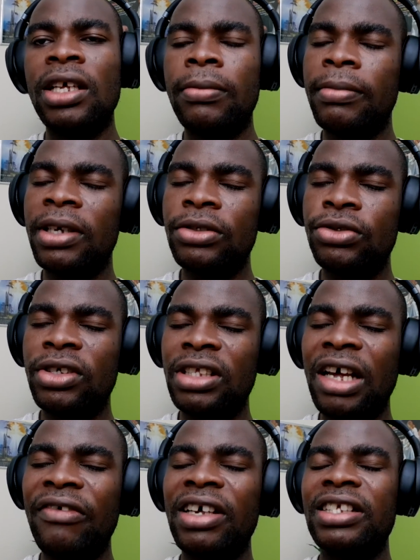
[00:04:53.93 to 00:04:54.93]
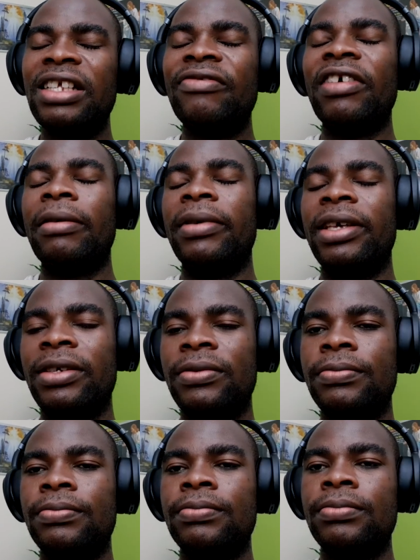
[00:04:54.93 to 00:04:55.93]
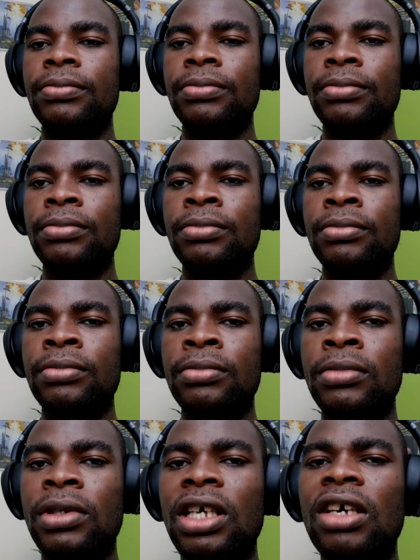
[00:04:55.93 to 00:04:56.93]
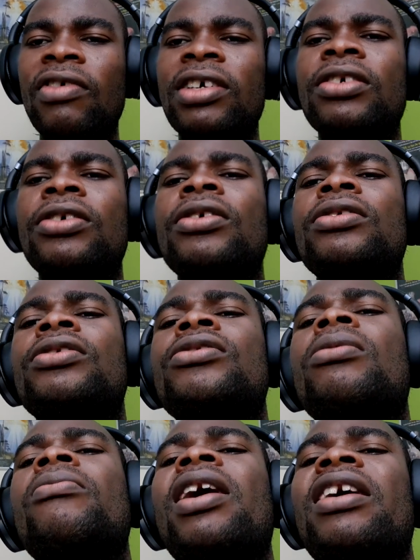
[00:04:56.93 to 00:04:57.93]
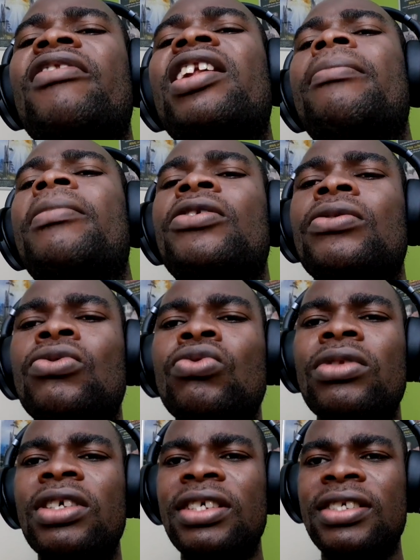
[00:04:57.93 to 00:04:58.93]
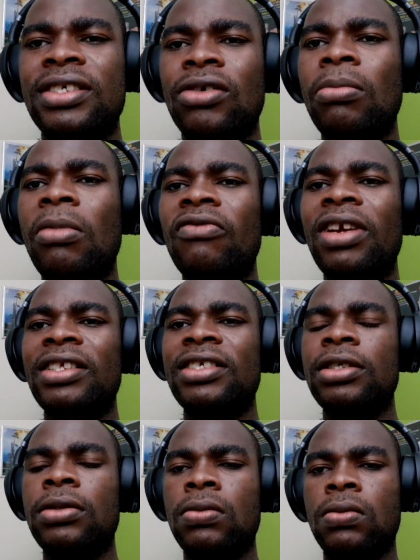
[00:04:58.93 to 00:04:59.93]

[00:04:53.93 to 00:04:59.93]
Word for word: Mais Dieu est avec cette famille. Et voici que cet homme va arriver à la maison tout triste, comme on vous l'a dit.